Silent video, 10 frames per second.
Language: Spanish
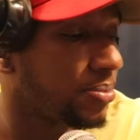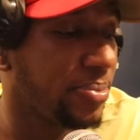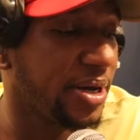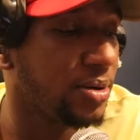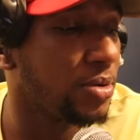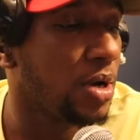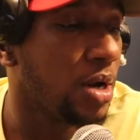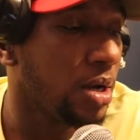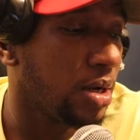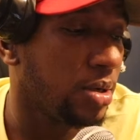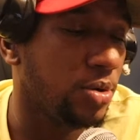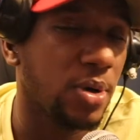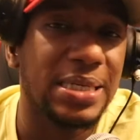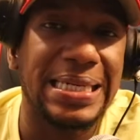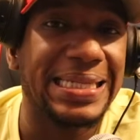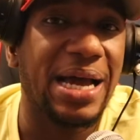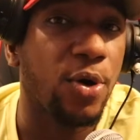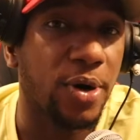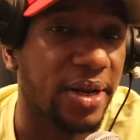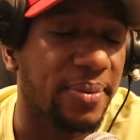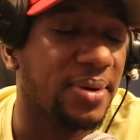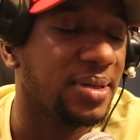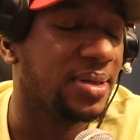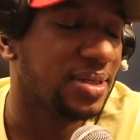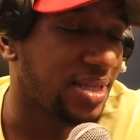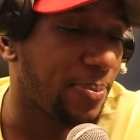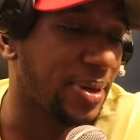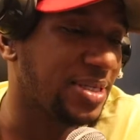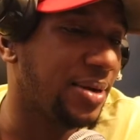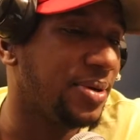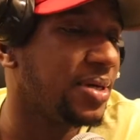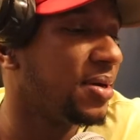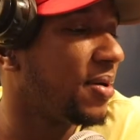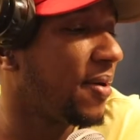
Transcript: pero no es que está horrible, está pasable.